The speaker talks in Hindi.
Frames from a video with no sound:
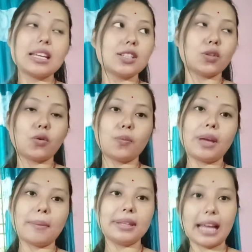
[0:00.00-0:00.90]
सो मैं
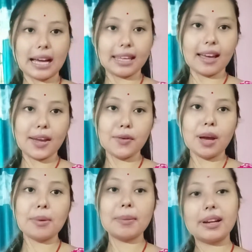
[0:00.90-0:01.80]
अभी नहा के आई हूँ
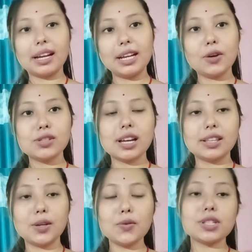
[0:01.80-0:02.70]
अभी मैं रेडी हो
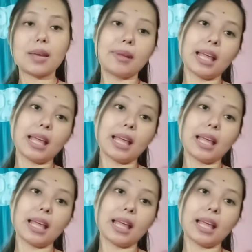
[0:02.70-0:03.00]
जाती हूँ उसके बाद